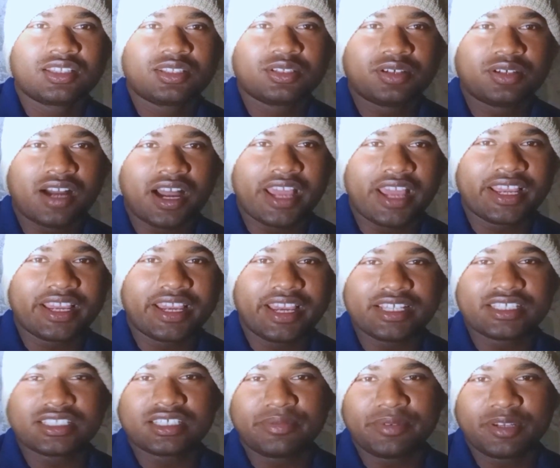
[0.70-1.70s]
तो हाय
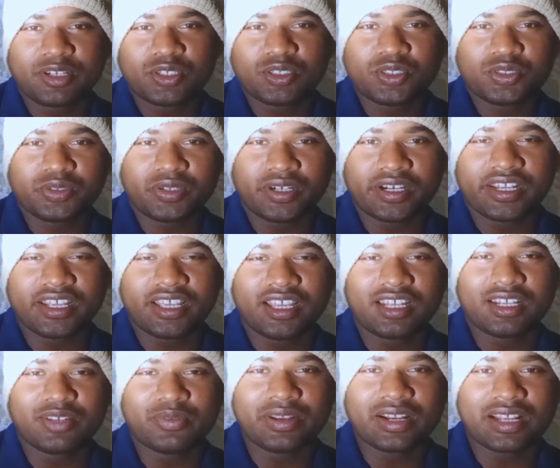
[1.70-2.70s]
गाइस सभी को जोहर
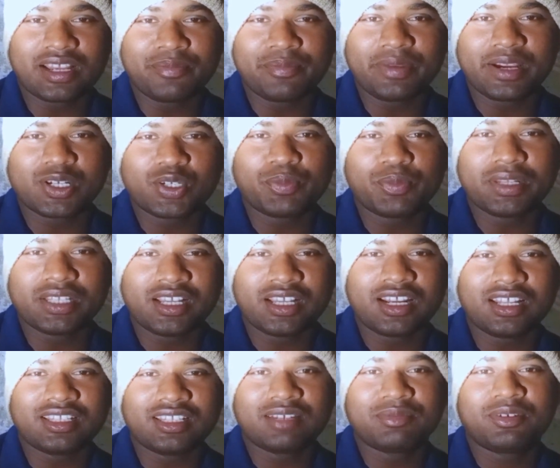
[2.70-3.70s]
एंड वेलकम बैक टू माई
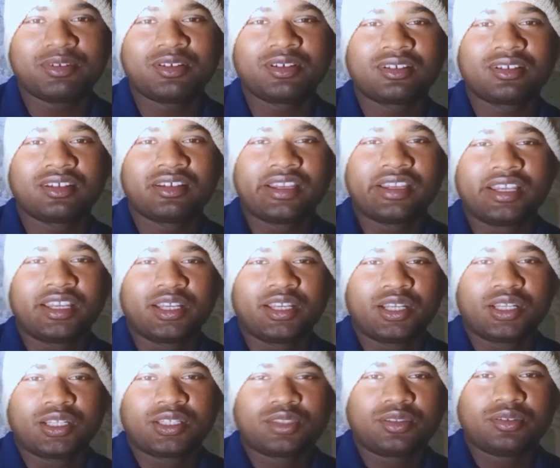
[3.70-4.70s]
अनदर ब्लॉग
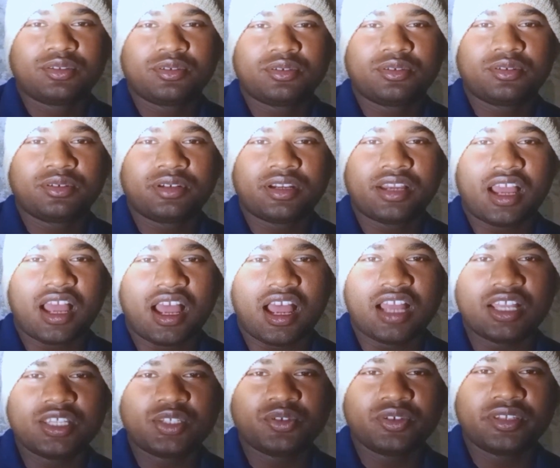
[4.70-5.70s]
तो
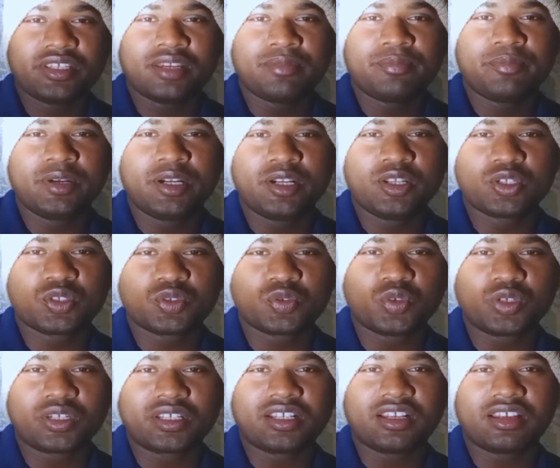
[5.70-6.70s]
आज जो ये वीडियो
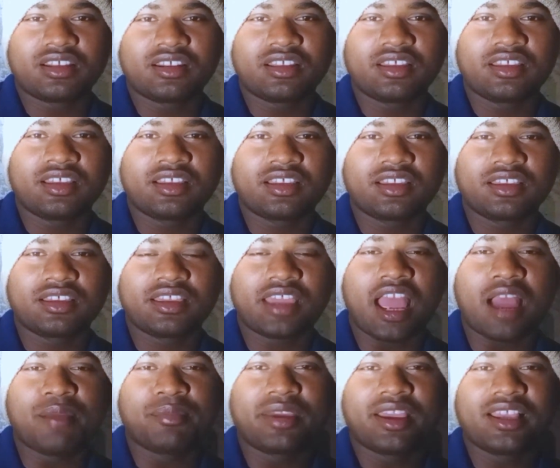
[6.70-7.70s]
शूट कर रहे हैं कि
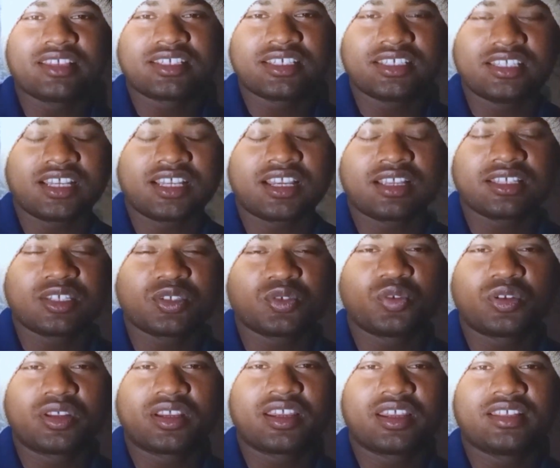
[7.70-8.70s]
हम ऐसे जगह से
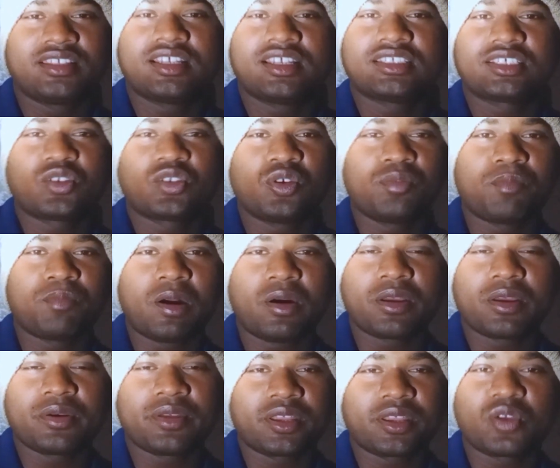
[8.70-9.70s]
शूट कर रहे हैं जहाँ से कोई
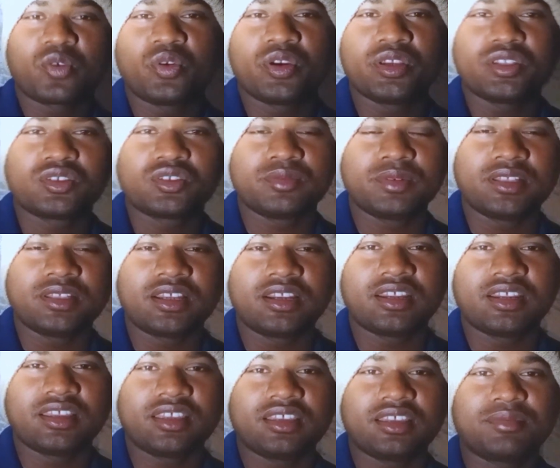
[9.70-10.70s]
पावर वावर की कोई सुविधा
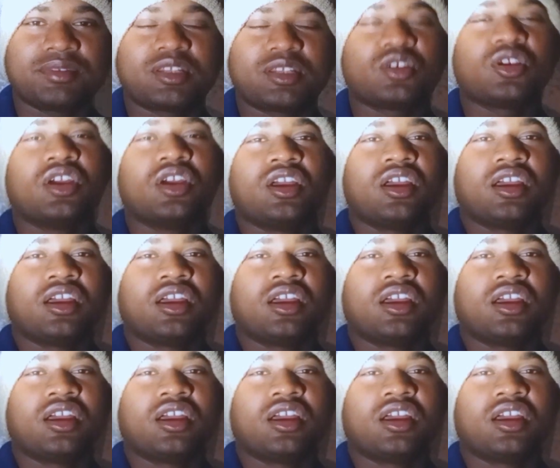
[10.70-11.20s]
नहीं है मतलब